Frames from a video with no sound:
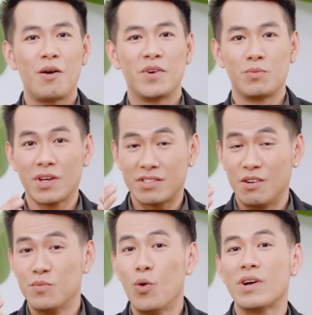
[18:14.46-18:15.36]
do mà Dũng thực
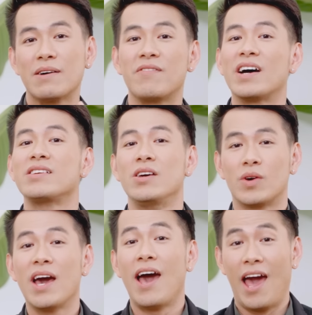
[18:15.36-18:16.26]
sự muốn khám phá
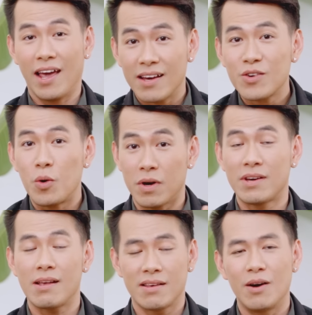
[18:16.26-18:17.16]
nhiều cái hệ ngôn
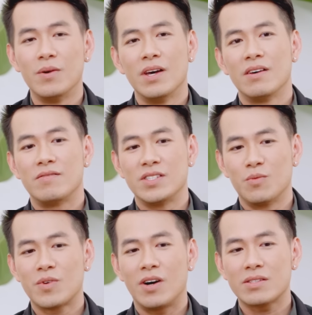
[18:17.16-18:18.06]
ngữ khác nhau. Và
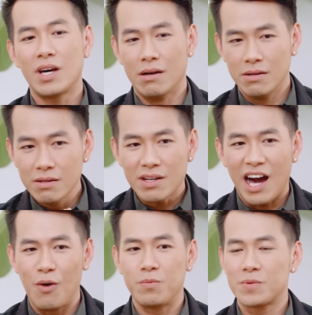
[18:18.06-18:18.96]
Dũng có thử
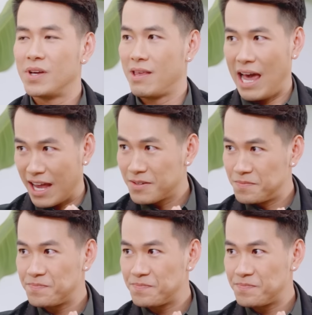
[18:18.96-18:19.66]
học một thời gian,